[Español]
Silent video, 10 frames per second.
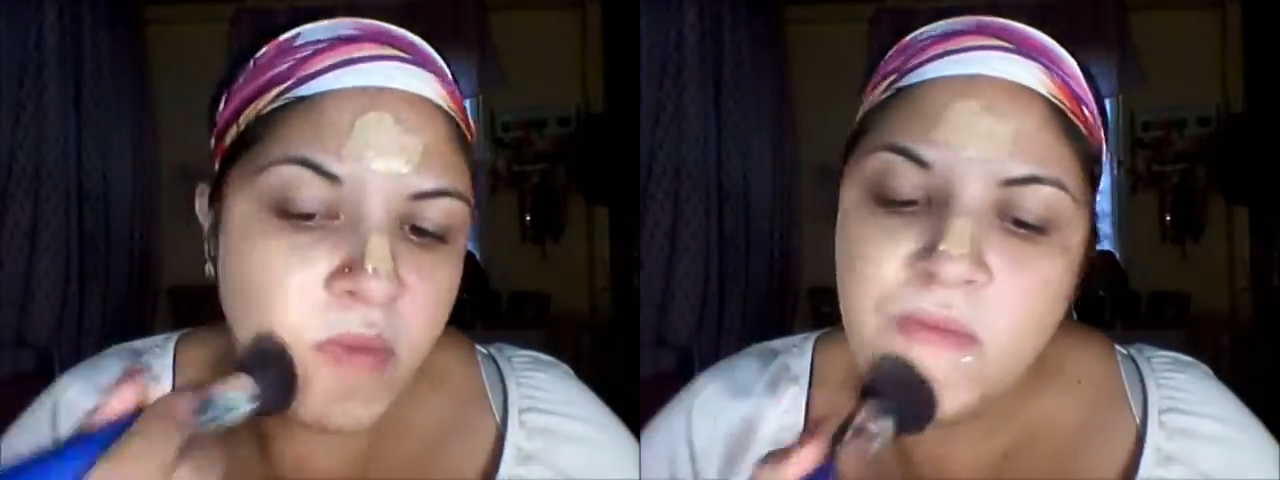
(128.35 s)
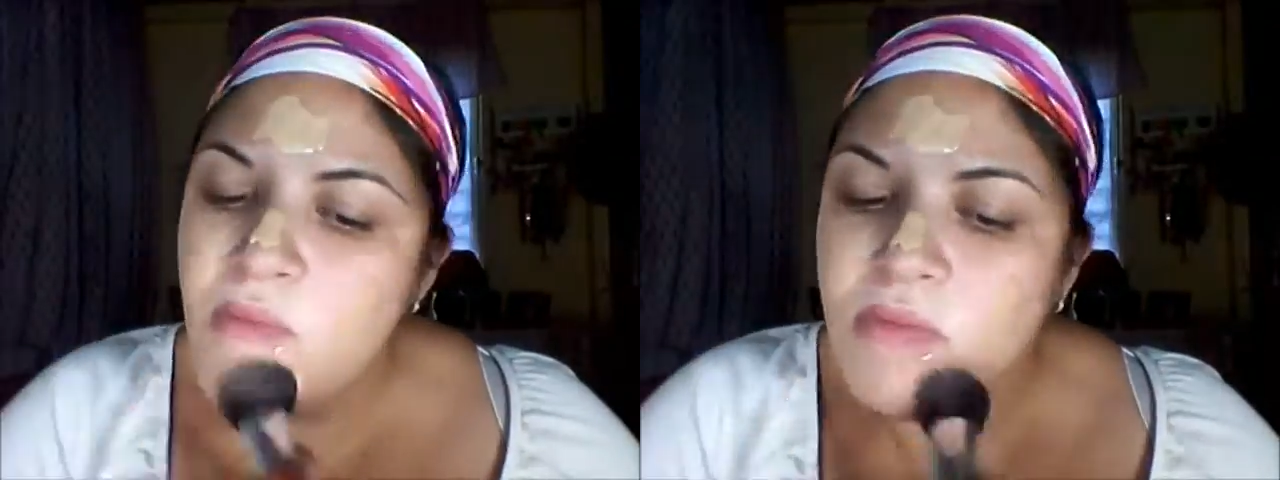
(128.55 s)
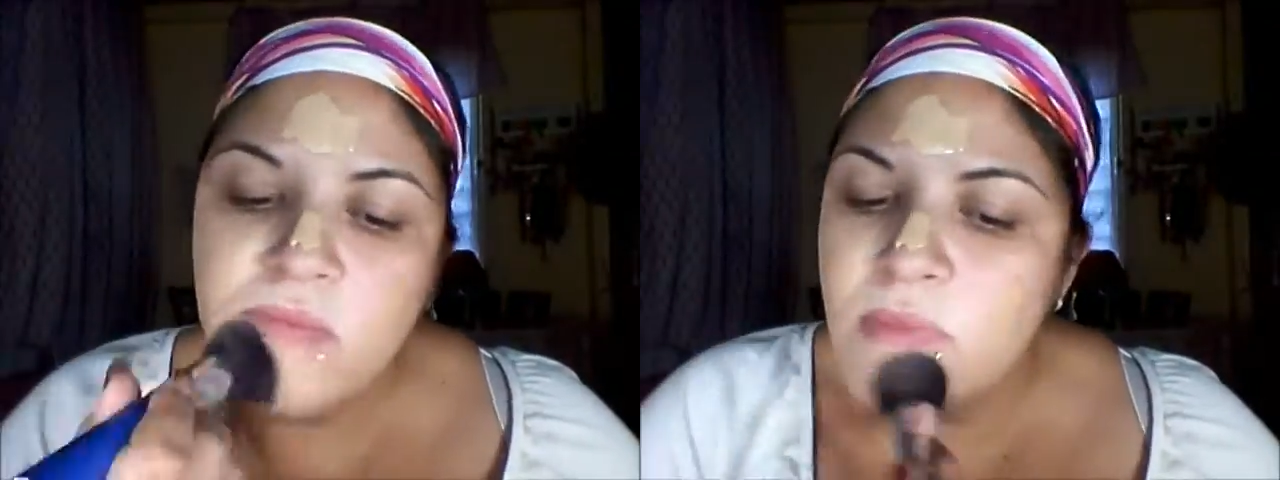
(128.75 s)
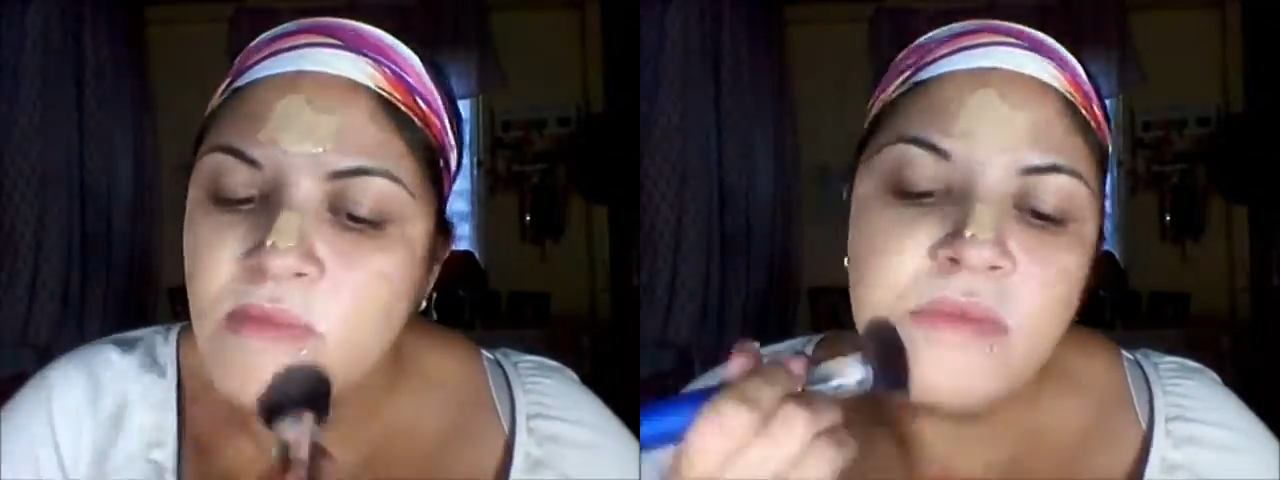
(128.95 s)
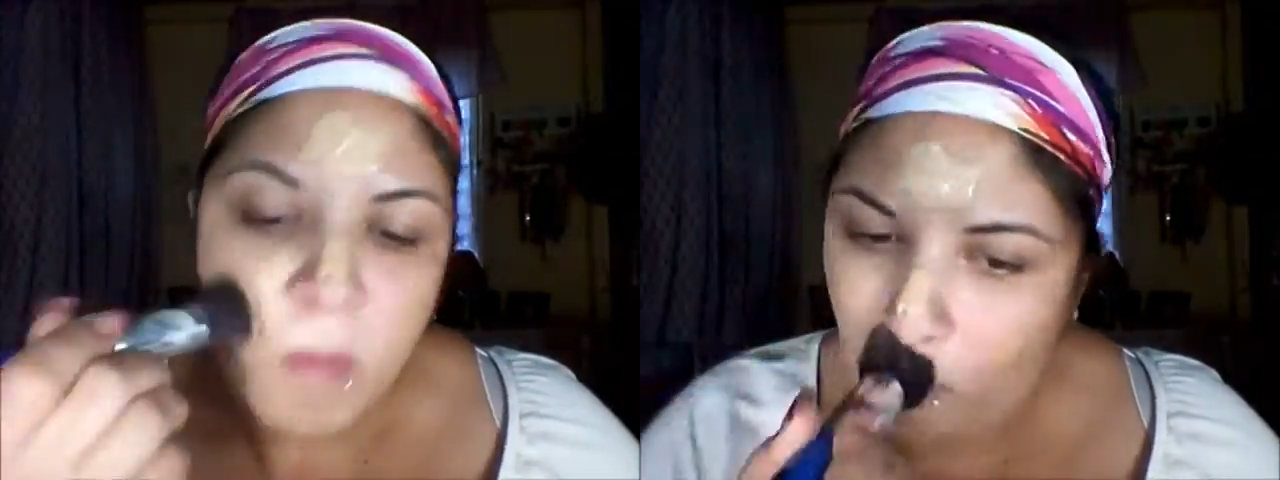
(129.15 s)
de
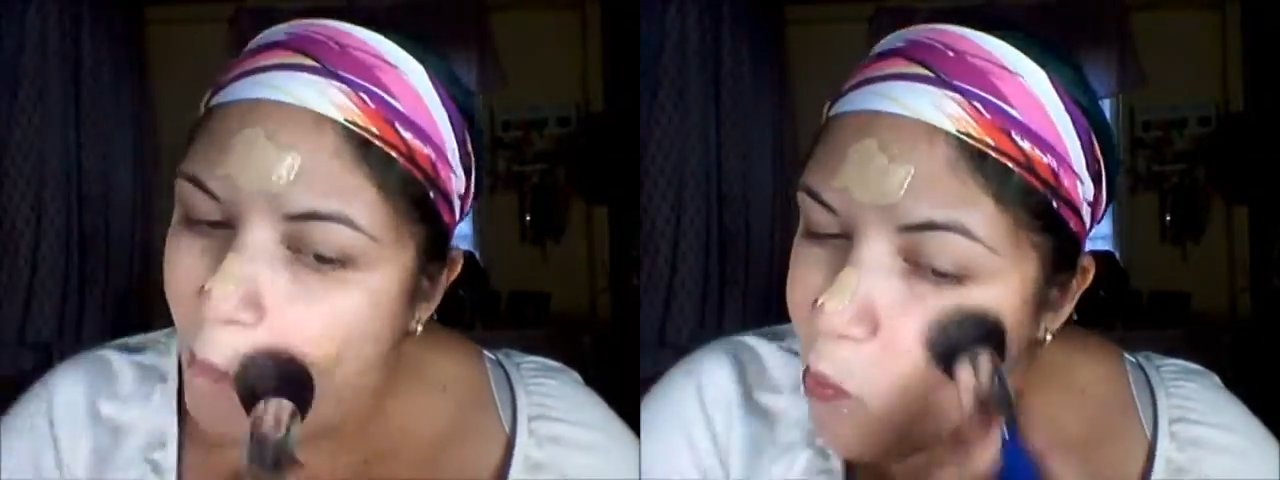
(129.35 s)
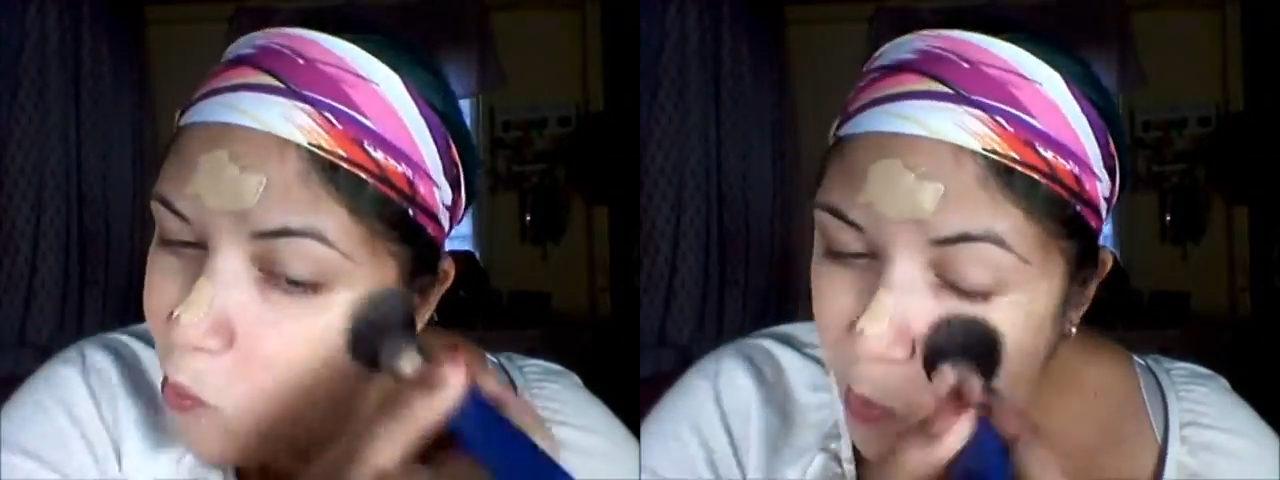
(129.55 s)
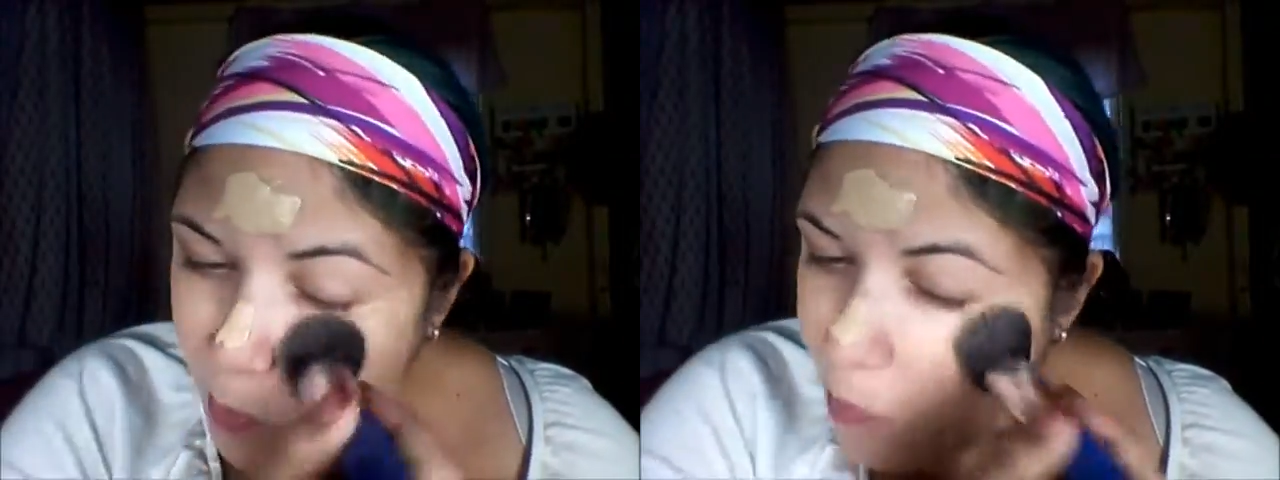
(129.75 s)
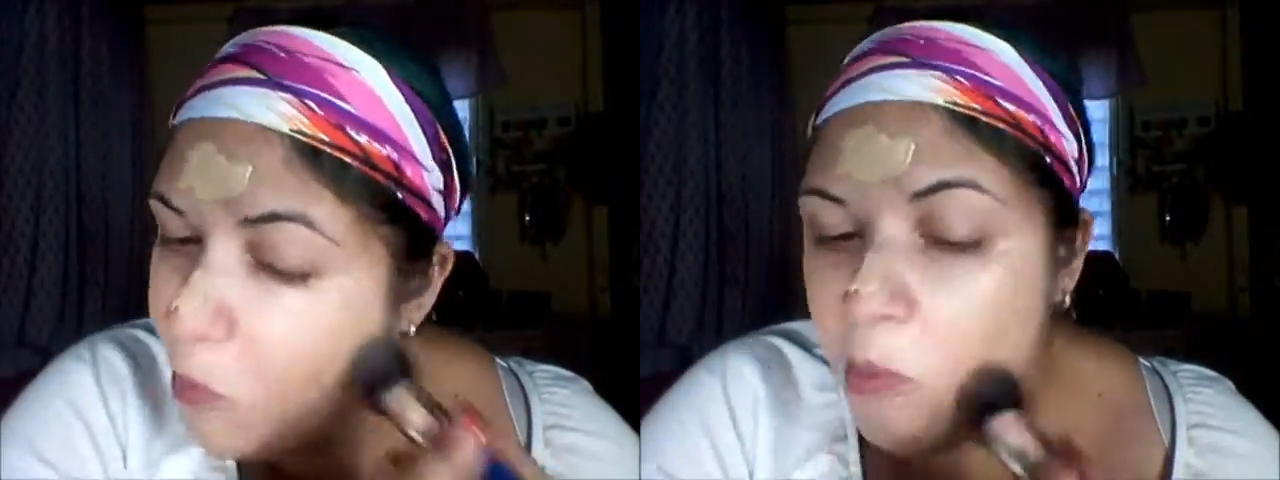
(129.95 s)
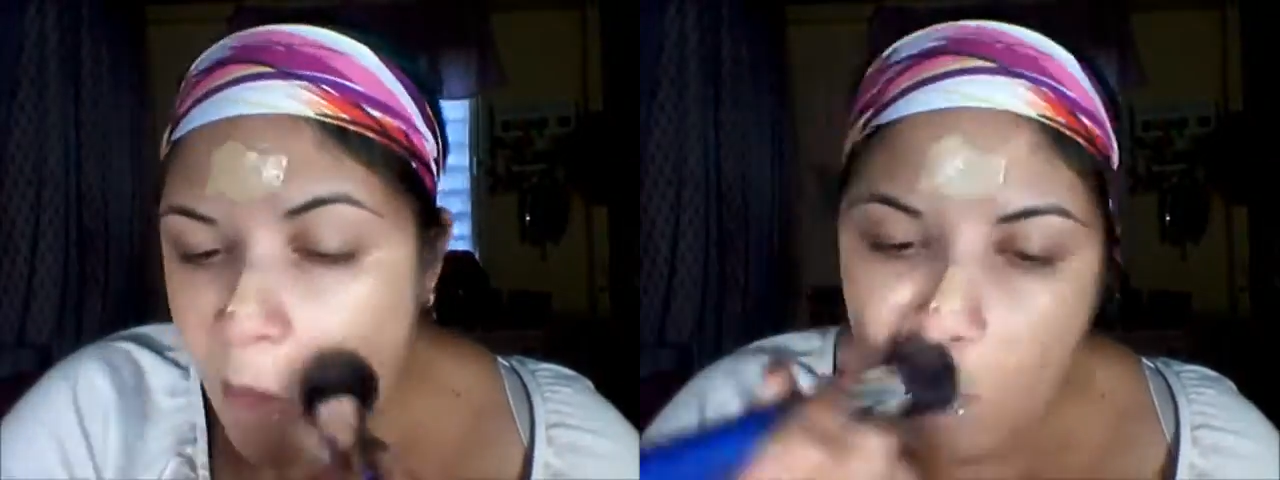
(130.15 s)
Maybelline
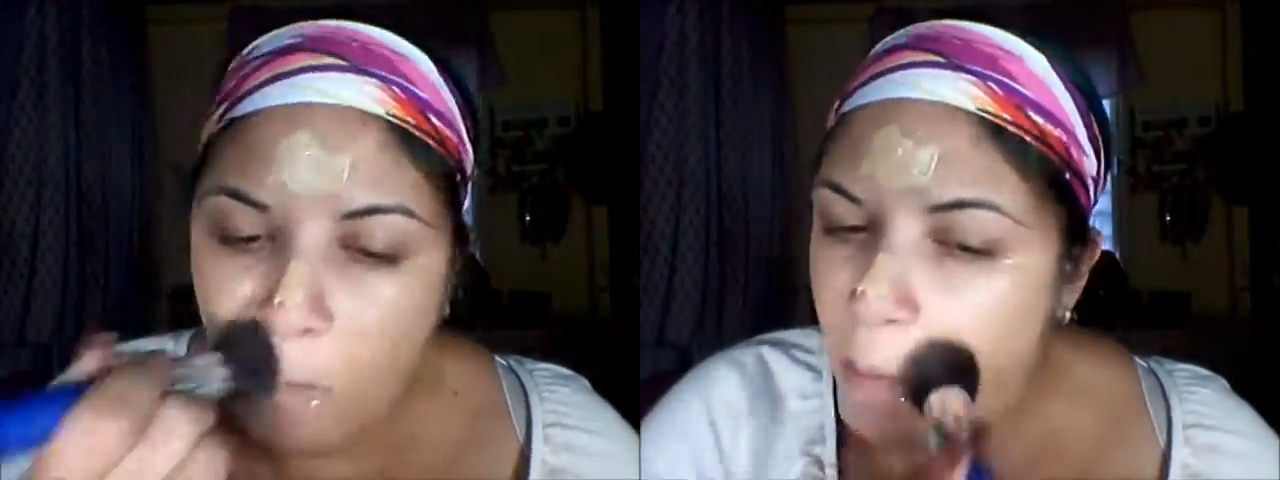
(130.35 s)
y